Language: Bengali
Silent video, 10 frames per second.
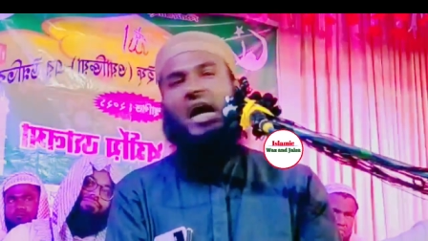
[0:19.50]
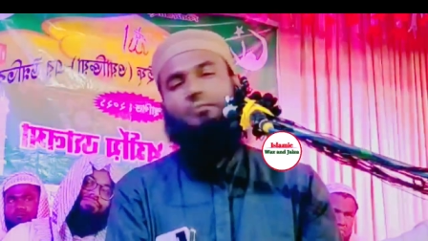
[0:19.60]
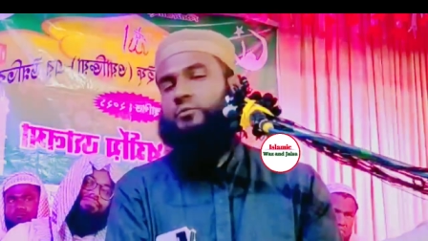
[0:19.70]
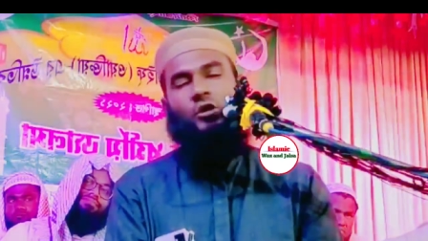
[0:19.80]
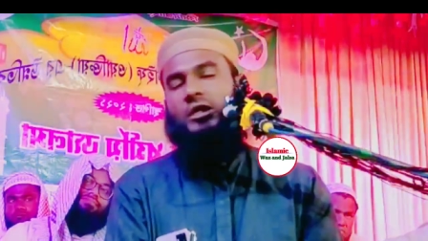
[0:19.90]

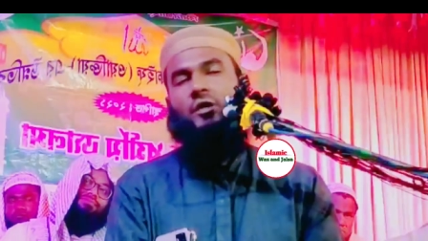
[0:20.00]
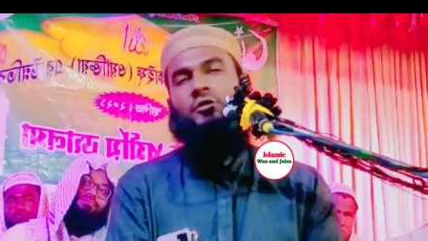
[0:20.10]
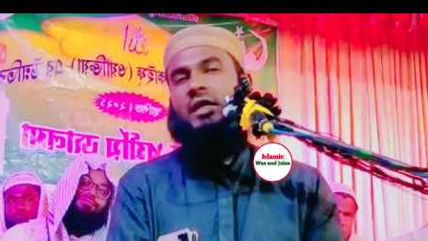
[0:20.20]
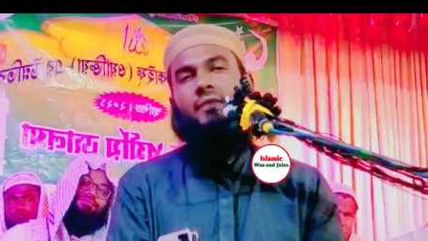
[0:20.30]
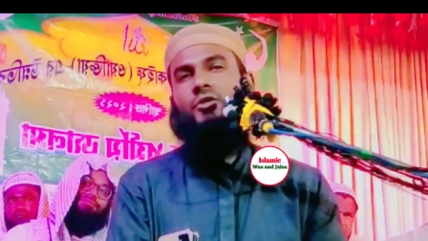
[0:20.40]
আব্দুল
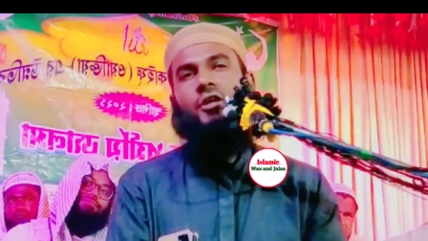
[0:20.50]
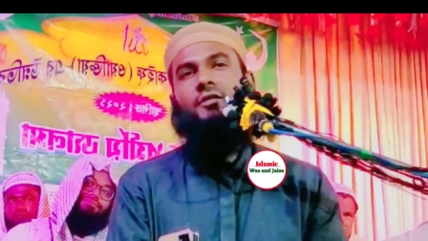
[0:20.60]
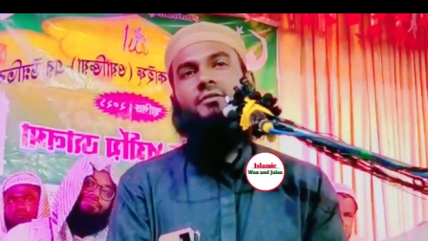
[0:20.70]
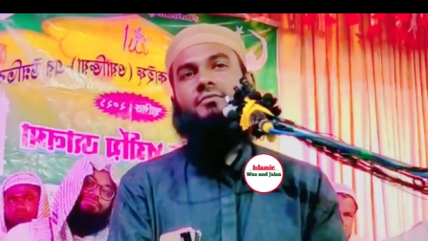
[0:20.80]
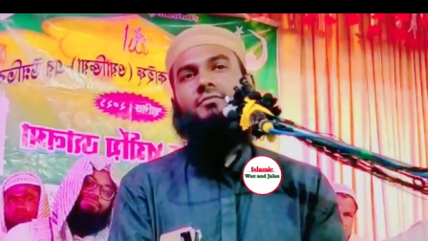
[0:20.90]
কারুর নাম
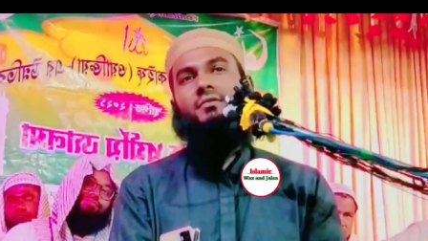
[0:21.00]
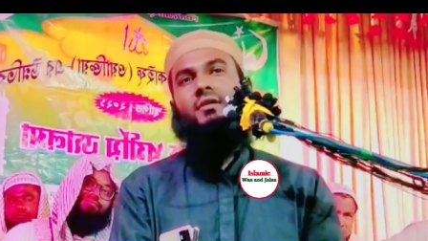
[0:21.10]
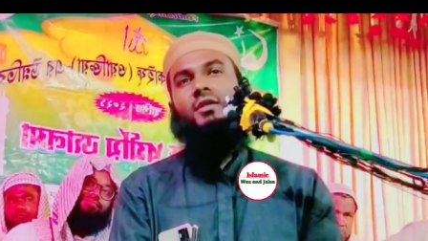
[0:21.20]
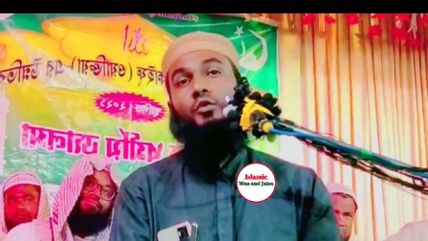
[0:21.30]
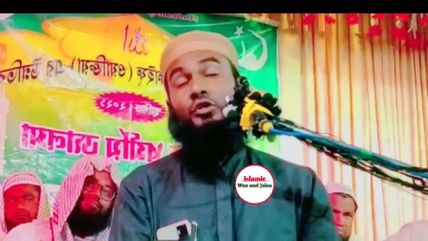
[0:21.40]
নয়
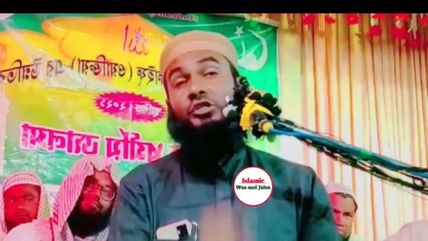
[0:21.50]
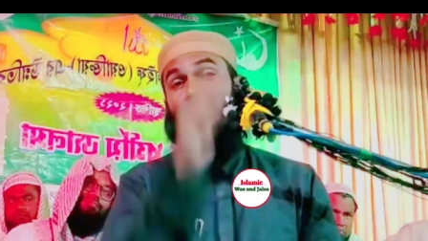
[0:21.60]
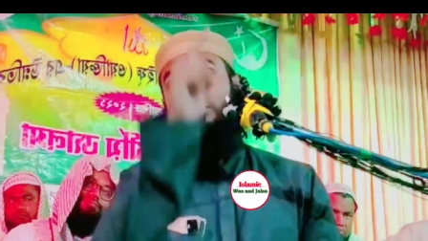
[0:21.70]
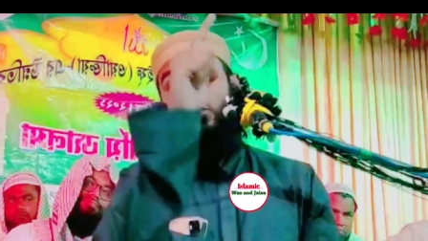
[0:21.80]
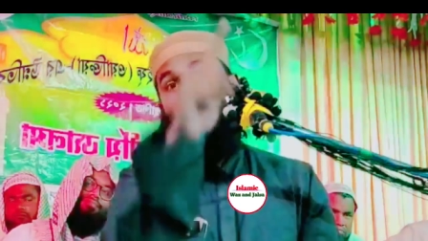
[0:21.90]
উনি
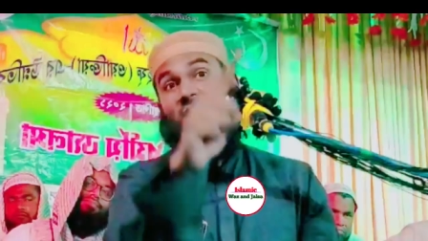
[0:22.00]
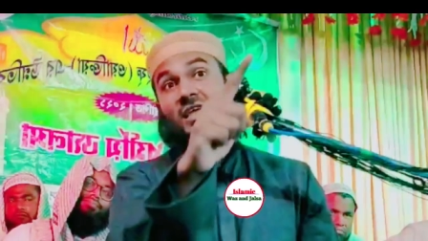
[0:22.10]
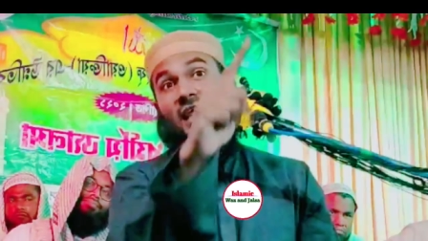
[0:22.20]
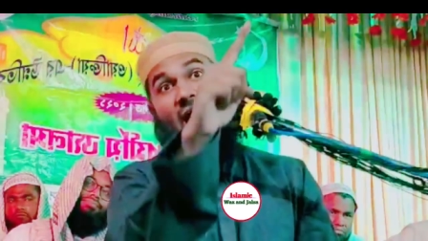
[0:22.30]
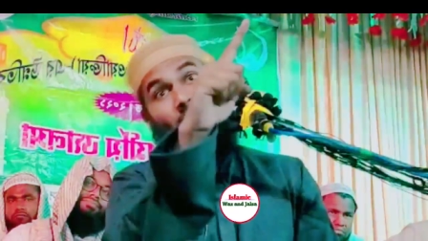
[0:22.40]
যদি
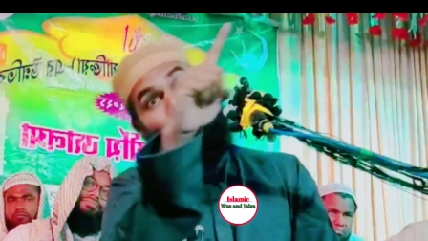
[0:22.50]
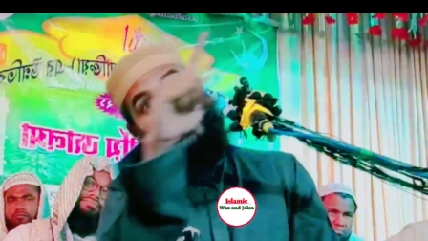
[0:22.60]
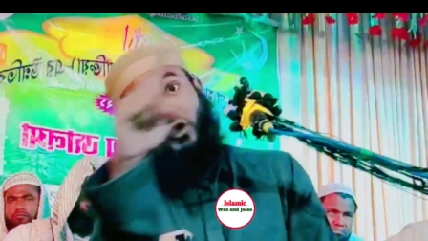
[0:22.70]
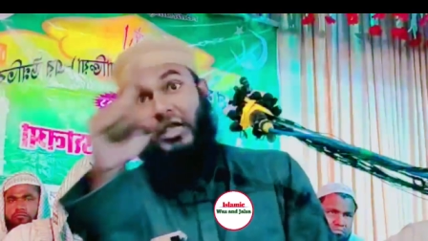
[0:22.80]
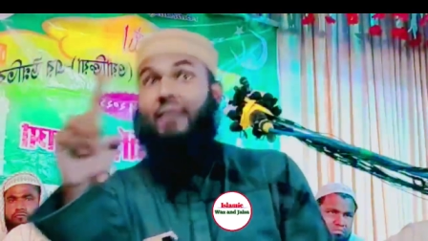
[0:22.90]
বলতেন
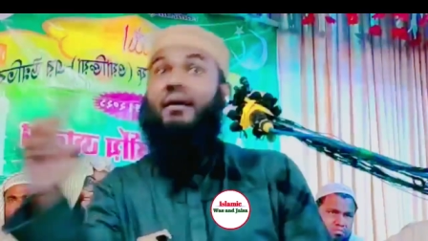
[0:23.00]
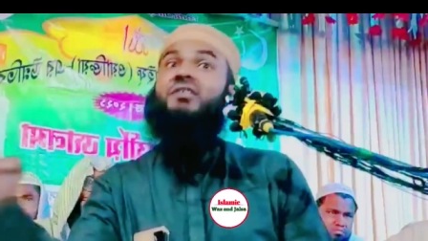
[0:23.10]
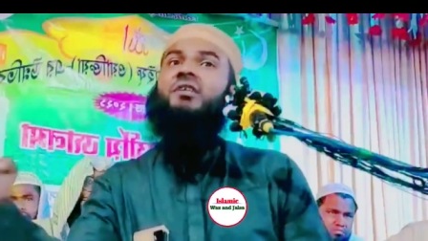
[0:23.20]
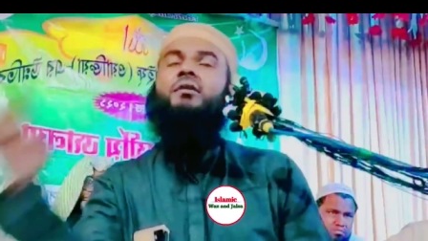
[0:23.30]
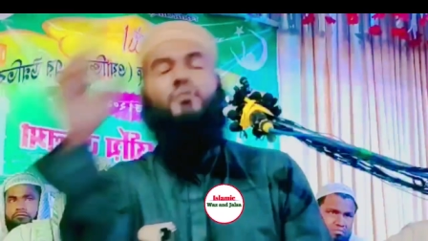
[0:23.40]
আবদুল্লা মাঝি